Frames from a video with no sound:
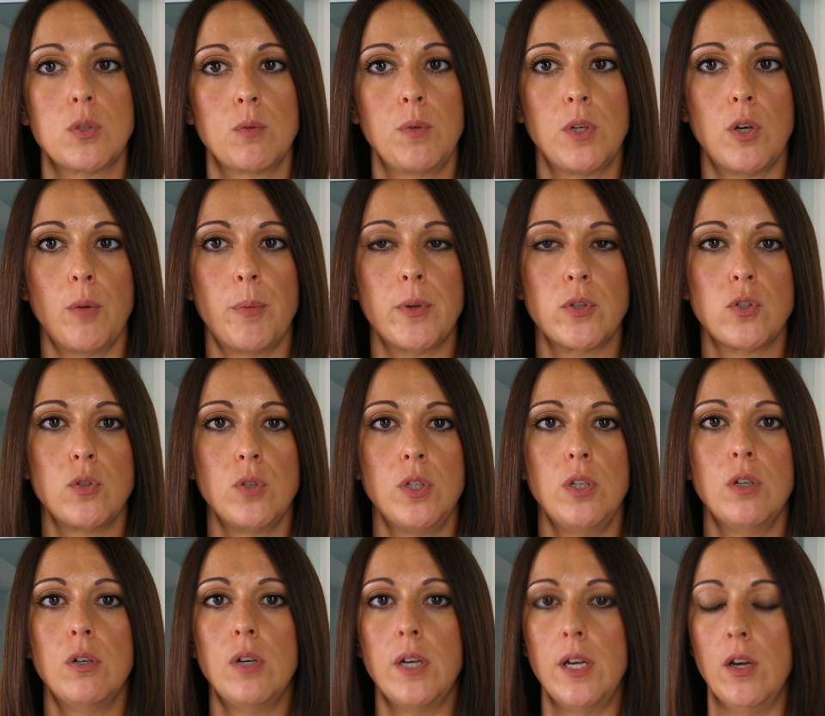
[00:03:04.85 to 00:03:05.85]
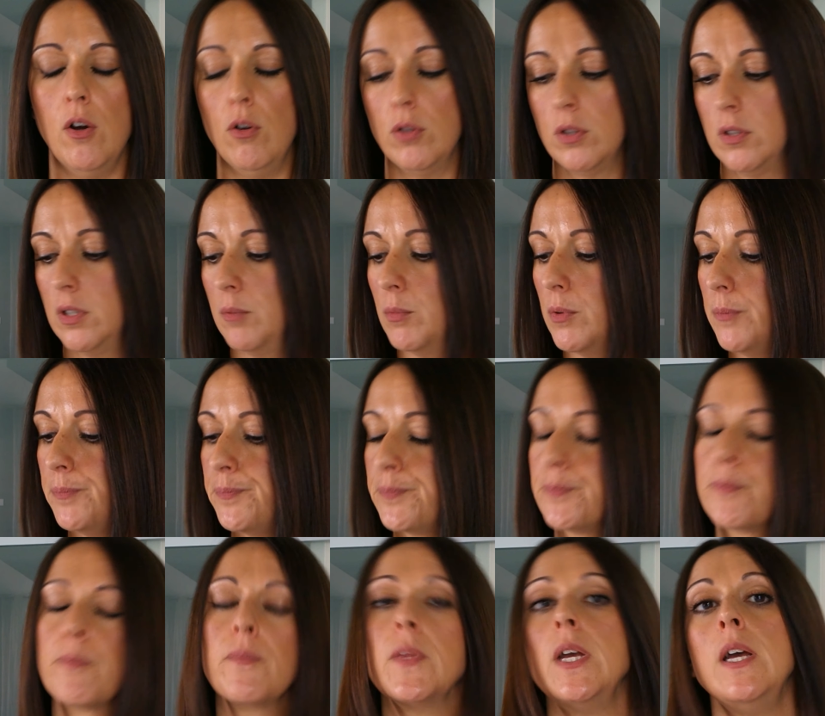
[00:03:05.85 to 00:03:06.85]
qui che ho preso io è ottimo.
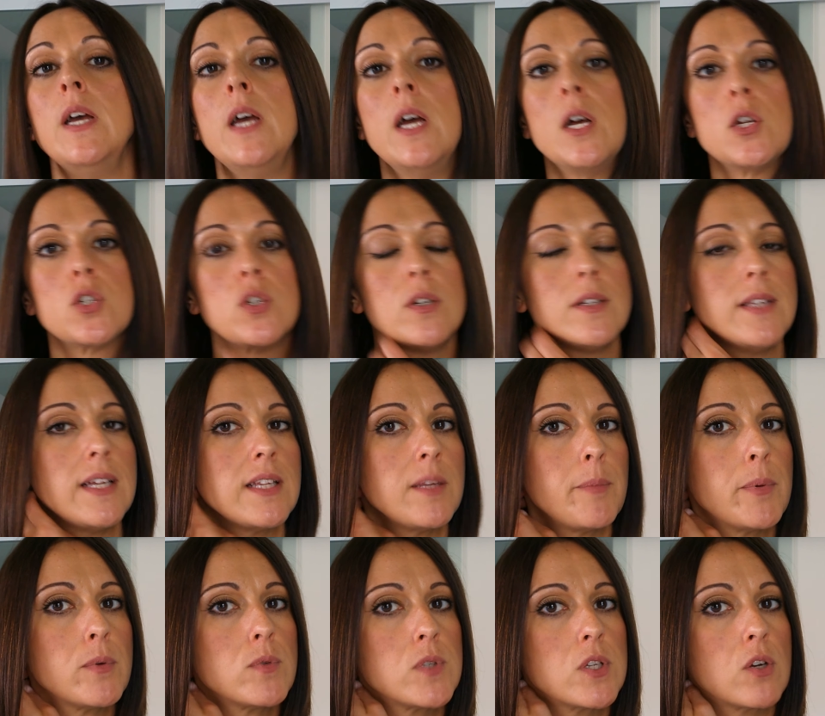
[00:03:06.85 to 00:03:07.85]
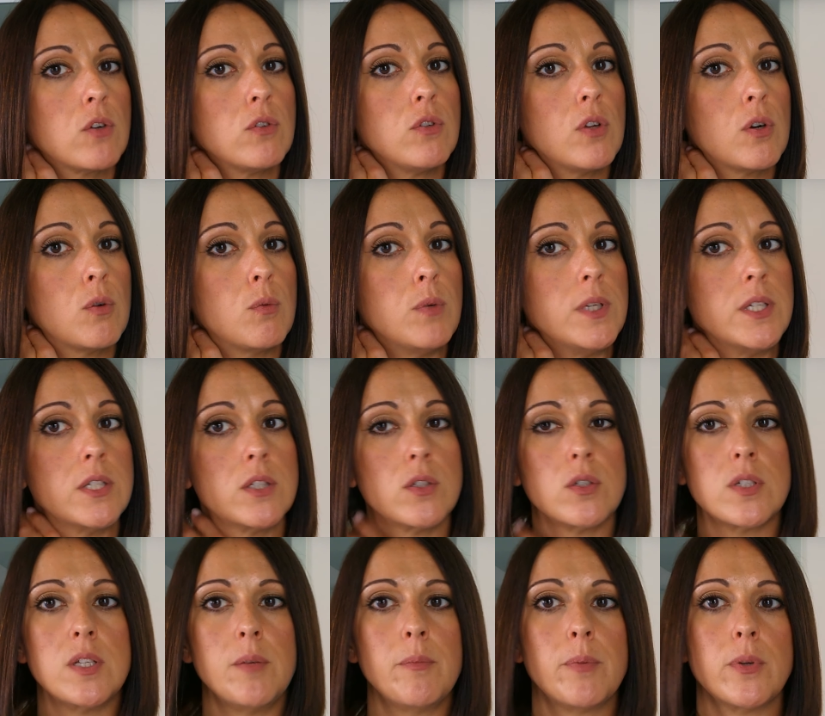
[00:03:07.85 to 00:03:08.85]
Sono andata per un secondo acquisto,
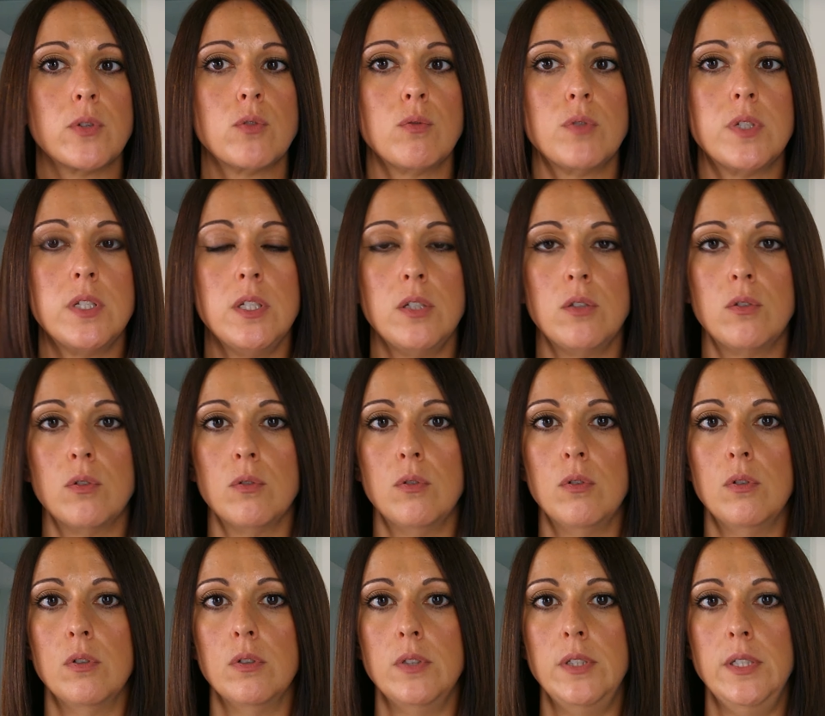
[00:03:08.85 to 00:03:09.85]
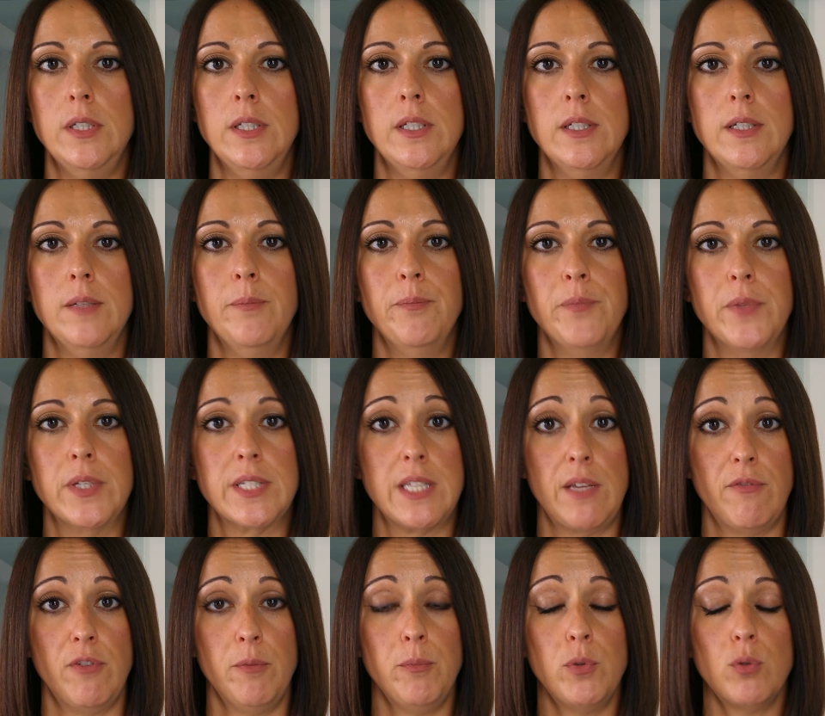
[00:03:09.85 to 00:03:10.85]
sempre sul sito di mm,
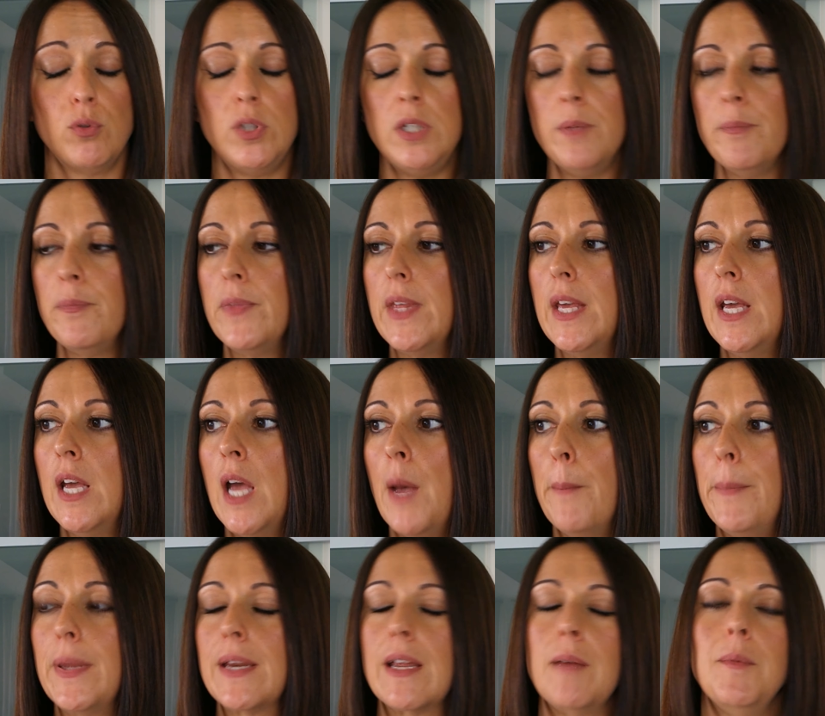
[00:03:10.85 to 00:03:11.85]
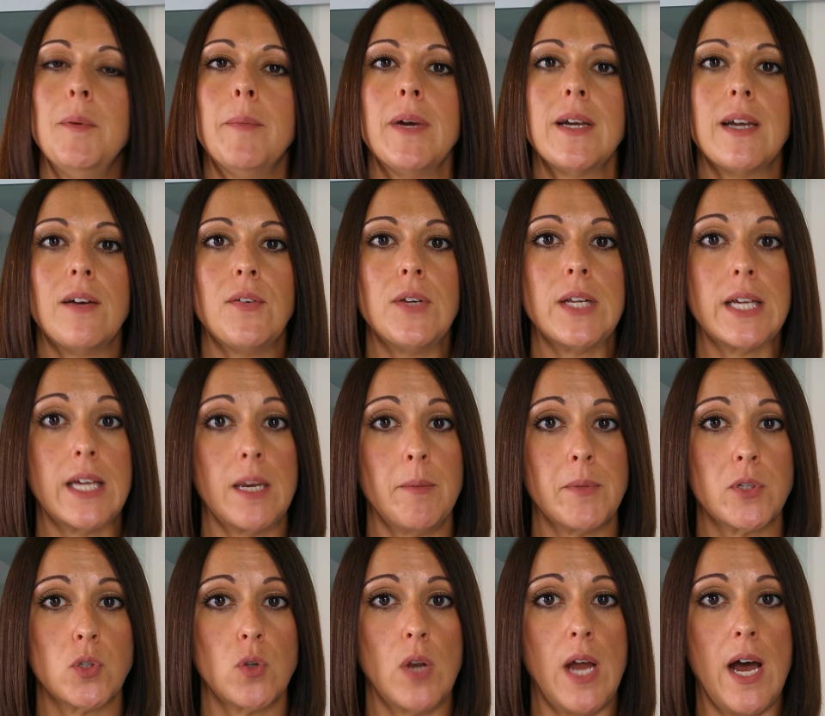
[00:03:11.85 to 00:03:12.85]
Safe Beauty, perché mi mancava la crema
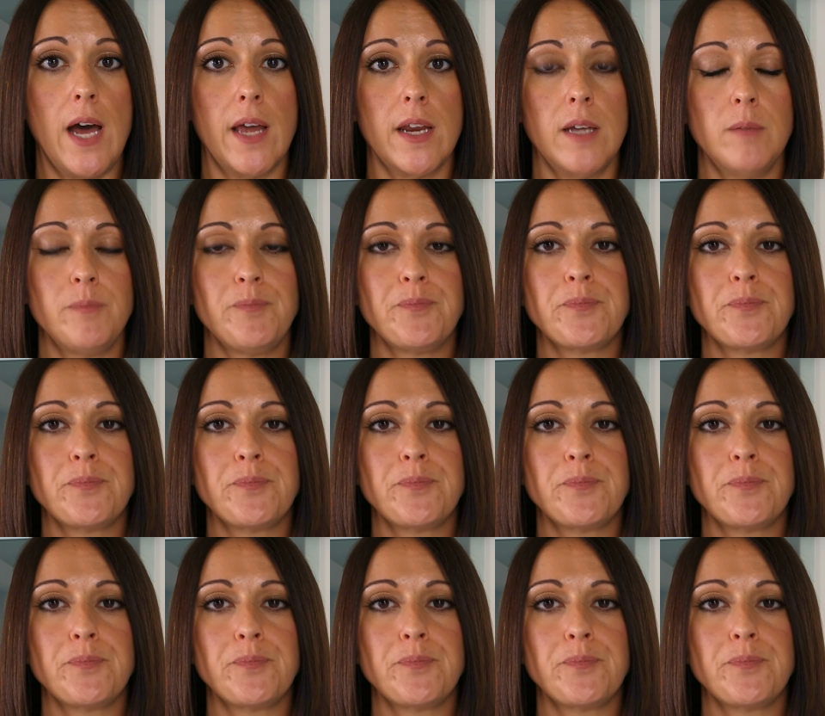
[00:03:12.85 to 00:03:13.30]
solare.